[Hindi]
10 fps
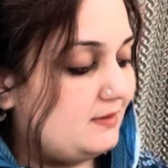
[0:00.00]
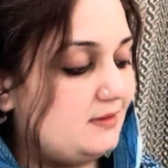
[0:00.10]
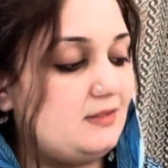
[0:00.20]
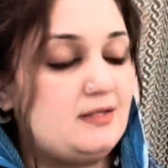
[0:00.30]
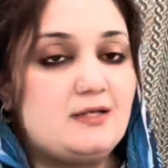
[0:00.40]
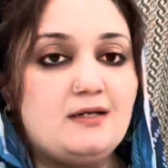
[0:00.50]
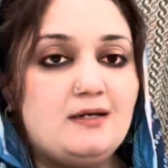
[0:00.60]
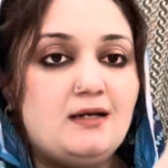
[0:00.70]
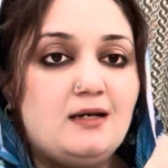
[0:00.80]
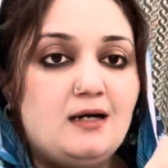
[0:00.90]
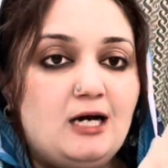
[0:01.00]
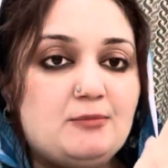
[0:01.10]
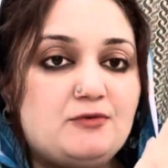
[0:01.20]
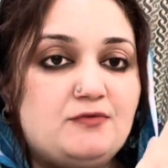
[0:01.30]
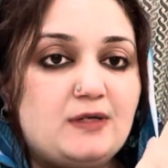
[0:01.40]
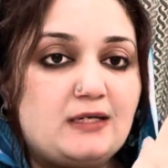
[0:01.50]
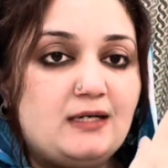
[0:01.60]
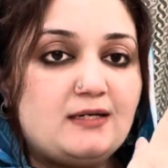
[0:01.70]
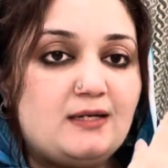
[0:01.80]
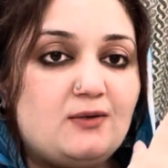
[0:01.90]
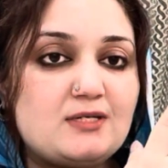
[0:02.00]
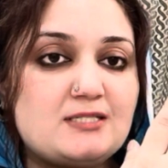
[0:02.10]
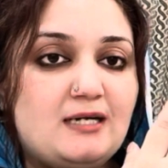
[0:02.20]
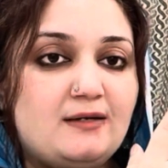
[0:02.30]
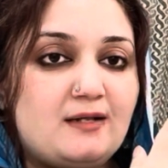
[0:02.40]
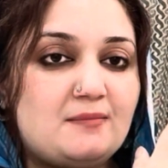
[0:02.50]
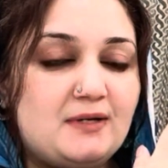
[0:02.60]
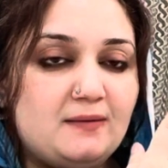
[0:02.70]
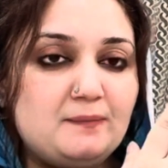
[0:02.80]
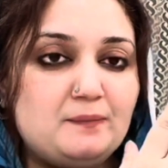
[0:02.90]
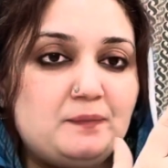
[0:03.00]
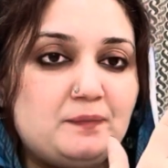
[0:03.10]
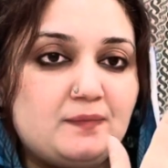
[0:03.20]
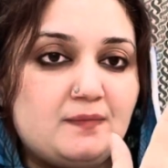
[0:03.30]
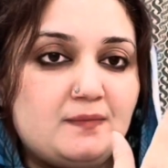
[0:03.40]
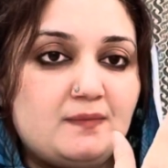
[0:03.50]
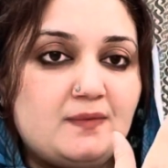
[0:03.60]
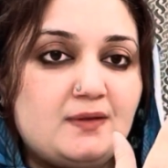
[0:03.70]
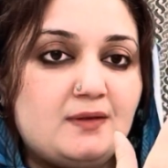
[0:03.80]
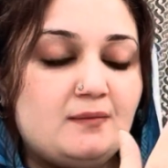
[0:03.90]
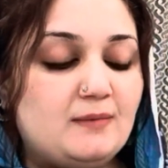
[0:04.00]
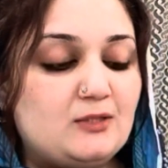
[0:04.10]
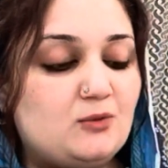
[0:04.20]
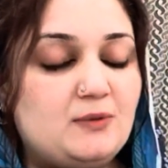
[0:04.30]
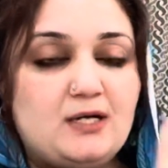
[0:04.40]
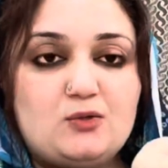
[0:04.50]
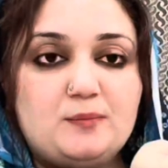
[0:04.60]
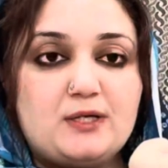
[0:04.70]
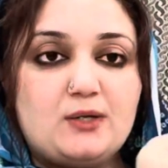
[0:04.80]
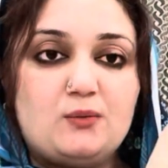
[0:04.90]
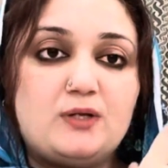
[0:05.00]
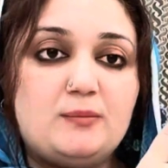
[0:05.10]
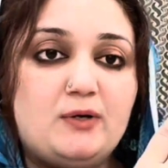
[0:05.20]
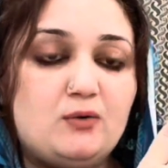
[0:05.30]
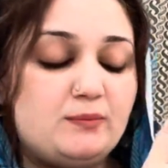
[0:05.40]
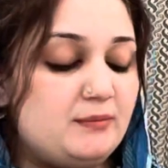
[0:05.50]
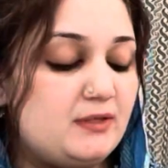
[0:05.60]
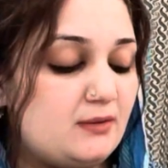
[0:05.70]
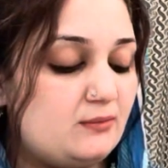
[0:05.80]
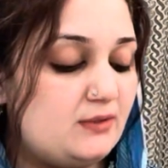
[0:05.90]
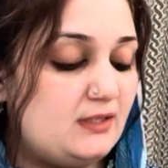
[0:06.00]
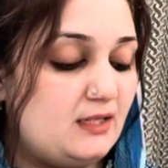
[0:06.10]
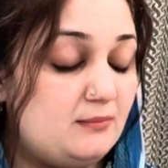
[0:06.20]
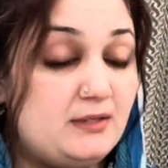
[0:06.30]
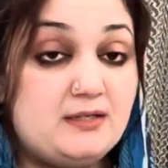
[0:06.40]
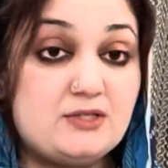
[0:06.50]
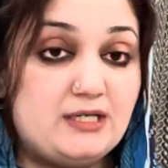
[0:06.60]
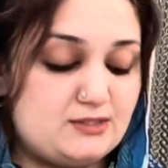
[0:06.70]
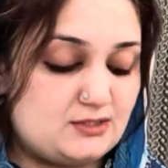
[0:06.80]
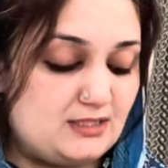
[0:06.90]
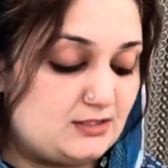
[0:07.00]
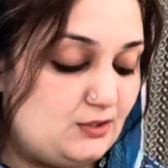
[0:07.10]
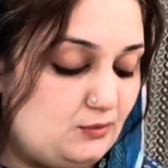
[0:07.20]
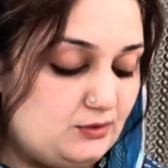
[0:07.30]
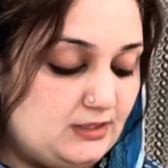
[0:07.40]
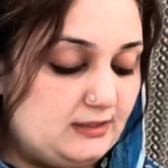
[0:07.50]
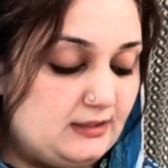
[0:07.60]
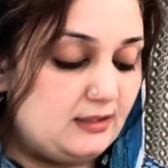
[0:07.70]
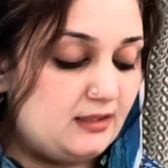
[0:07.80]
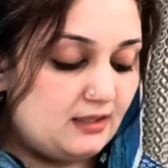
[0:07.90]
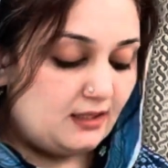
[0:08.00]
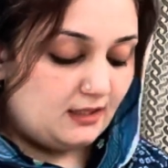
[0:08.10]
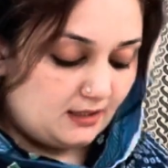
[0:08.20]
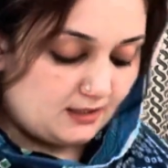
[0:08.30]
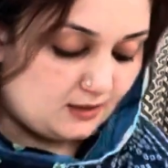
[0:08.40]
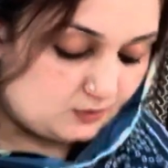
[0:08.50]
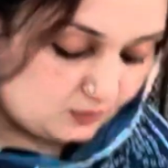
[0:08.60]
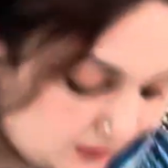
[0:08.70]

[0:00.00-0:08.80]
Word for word: ये देखें आपको फ़र्क लग रहा होगा सेंटर में मैं तो अब हाथों पे करूँगी पाँव पे भी करूँगी यार बड़ी ड्राइनेस आजकल हो जाती है तो